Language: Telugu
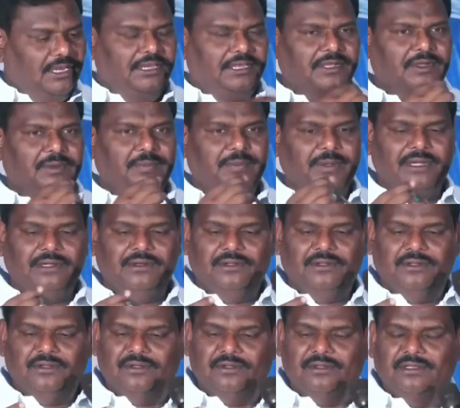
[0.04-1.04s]
గ్రీనింగ్
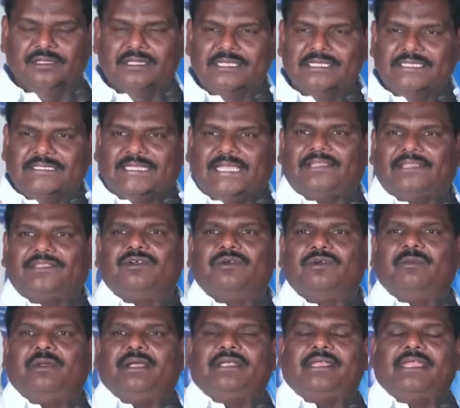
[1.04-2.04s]
పెన్ను
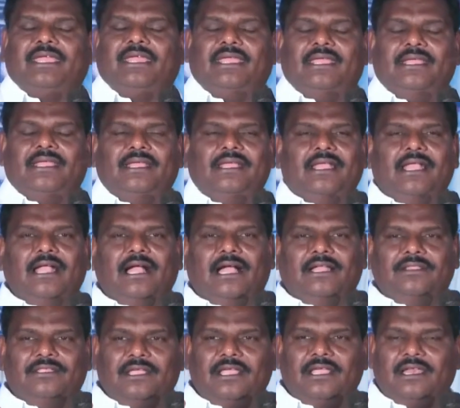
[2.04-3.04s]
సంతకం పెట్టే
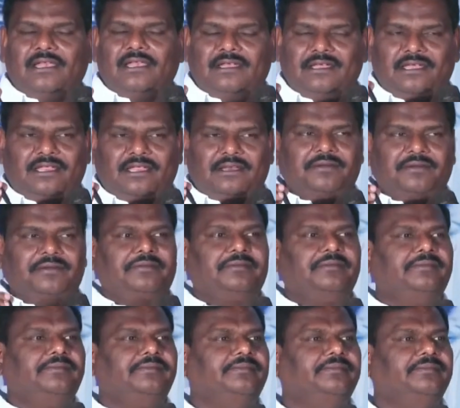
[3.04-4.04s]
అధికారిని నేను